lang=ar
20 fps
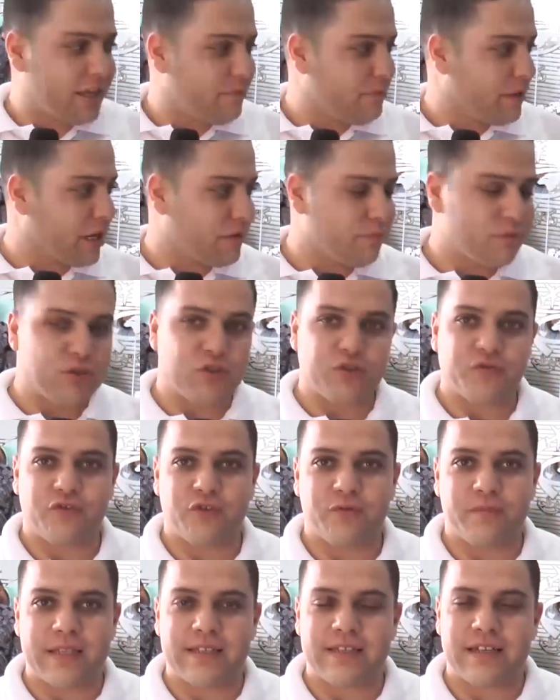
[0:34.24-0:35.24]
كما راكم
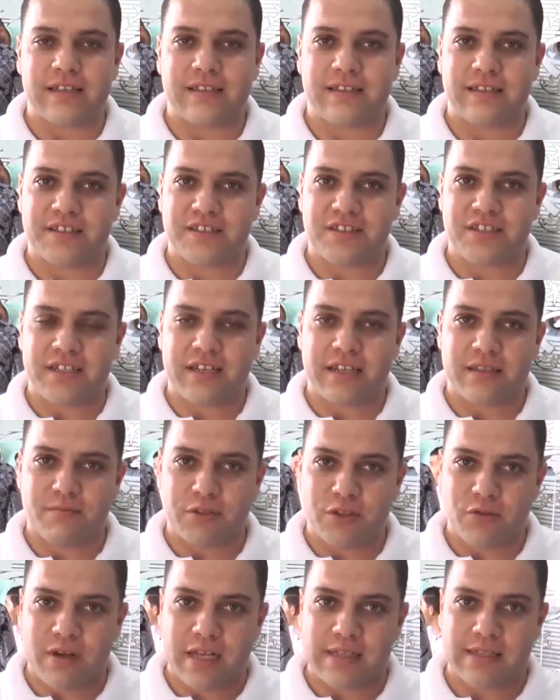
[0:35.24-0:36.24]
تشوفوا مازال التسجيلات
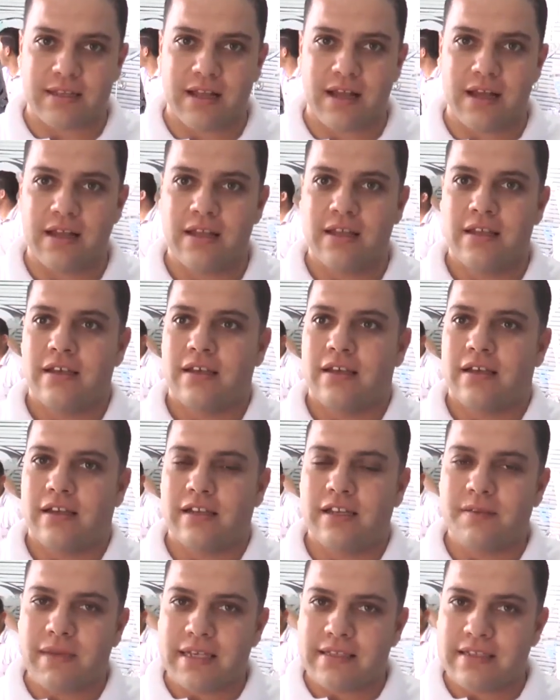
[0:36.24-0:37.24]
متواصله
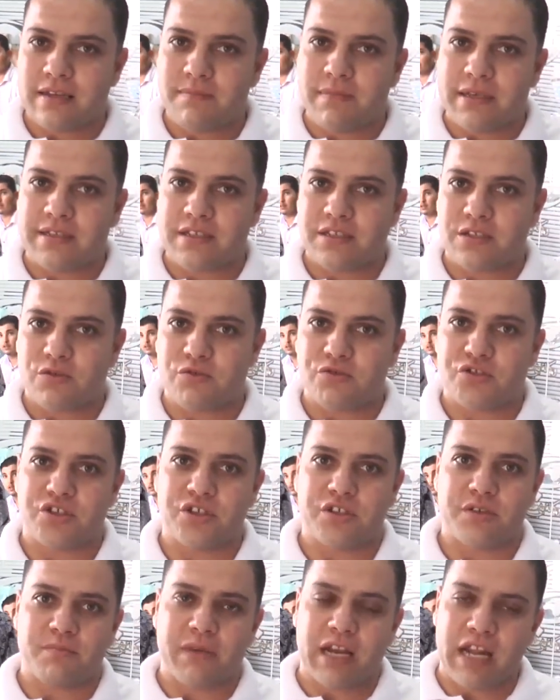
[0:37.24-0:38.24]
اللي مازال ما سجلوش
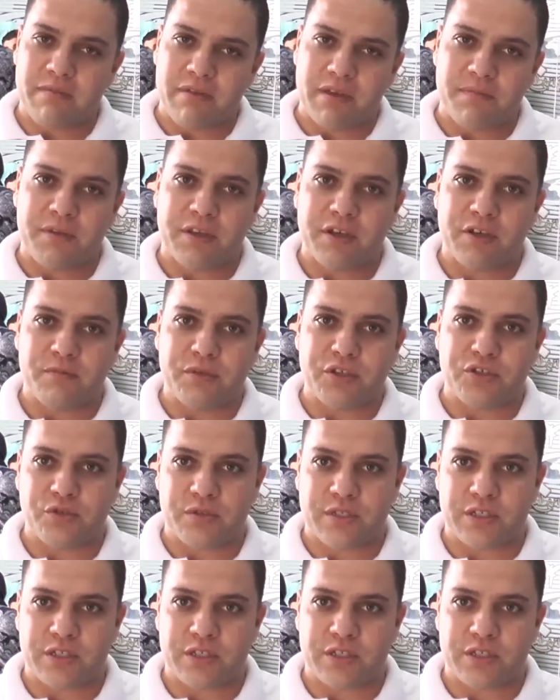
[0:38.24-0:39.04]
مرحبا بهم يجيو